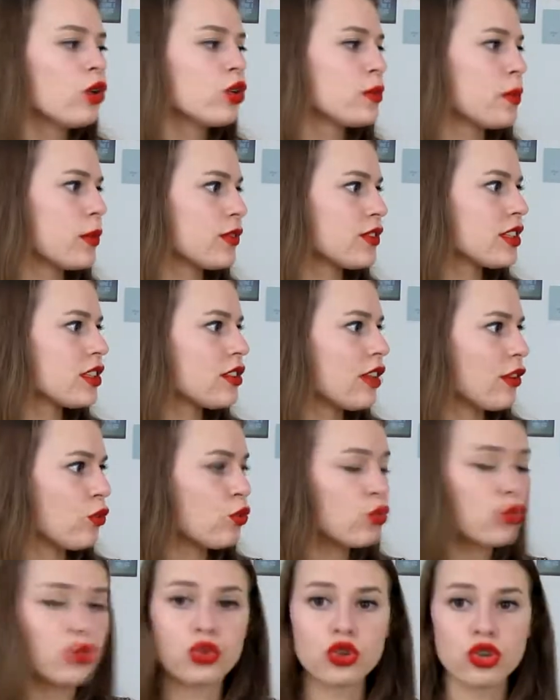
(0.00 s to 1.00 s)
je pense que de toute
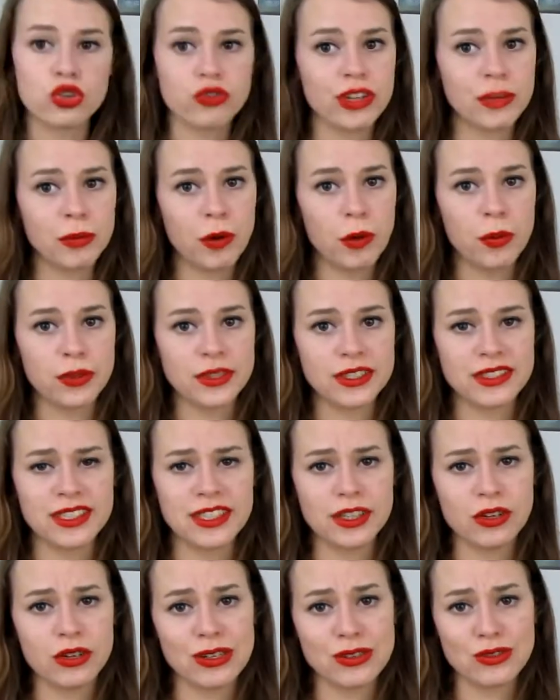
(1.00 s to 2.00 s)
façon tout ce que je vous ai proposé c'est
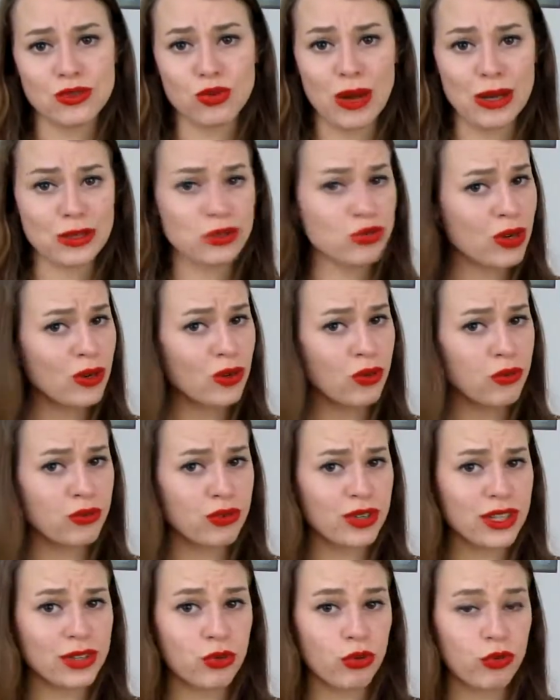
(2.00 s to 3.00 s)
des collections actuelles donc
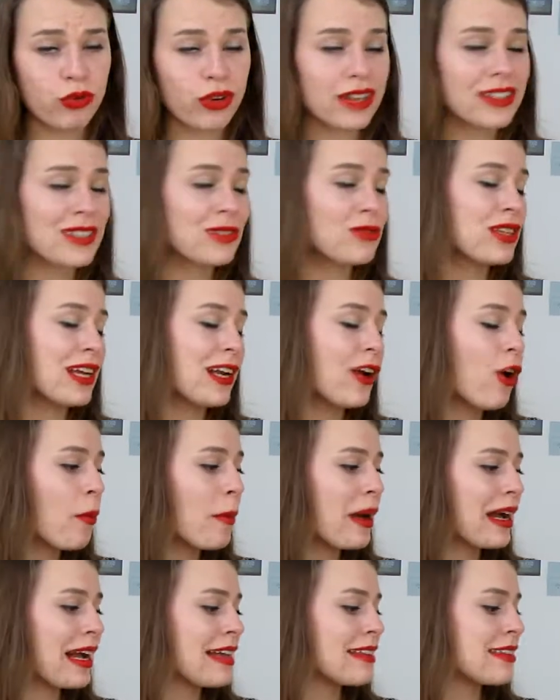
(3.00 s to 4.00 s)
vous les trouverez si vous allez en
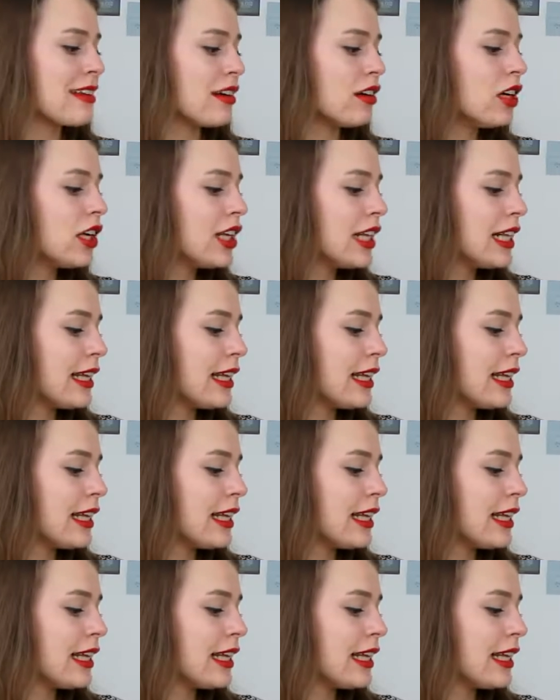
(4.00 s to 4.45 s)
magasin.